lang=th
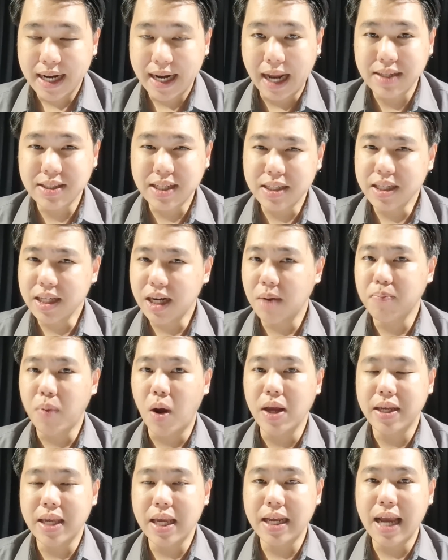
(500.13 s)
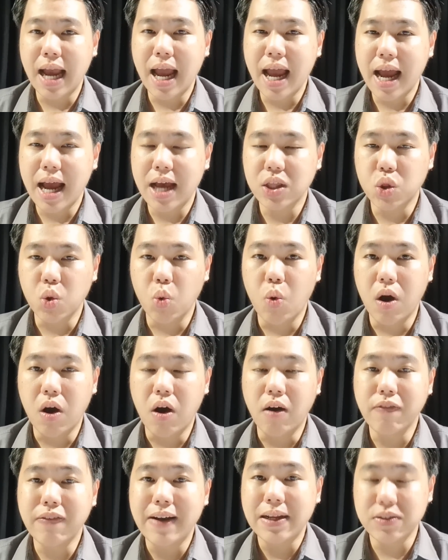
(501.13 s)
หลังจากที่เราปล่อยกิก้าตัว
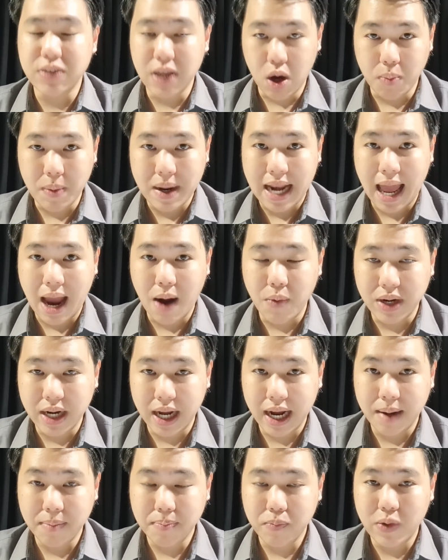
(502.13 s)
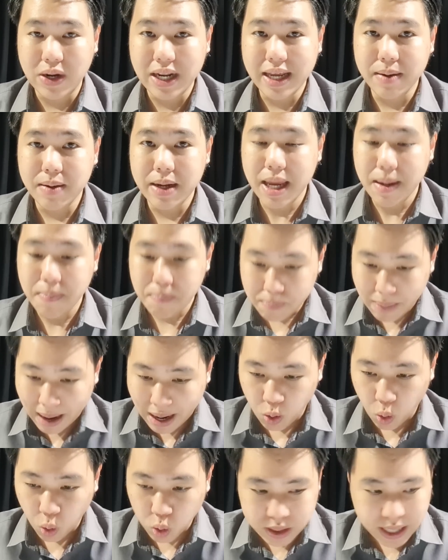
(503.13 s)
ของ Flat Cell ไปแล้วนะครับวันนี้ Hip
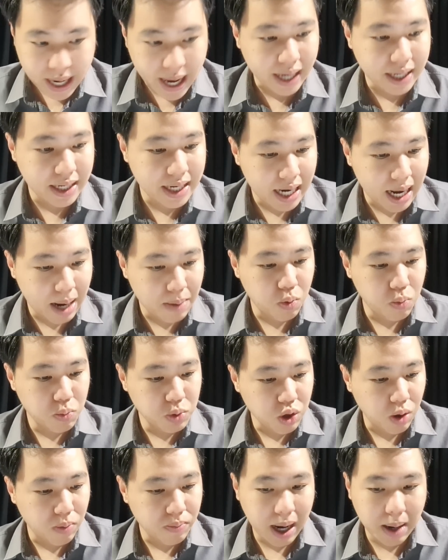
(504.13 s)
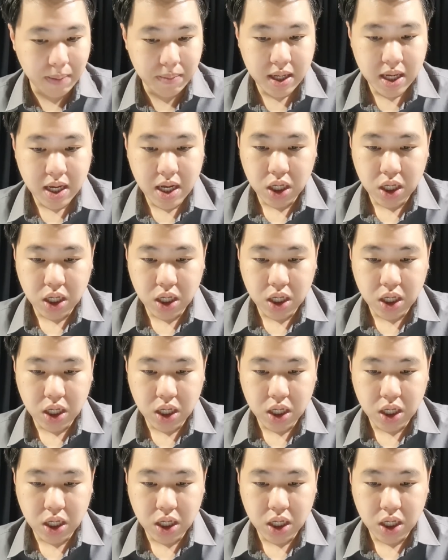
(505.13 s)
Biotech นะครับคุณผู้ชมครับ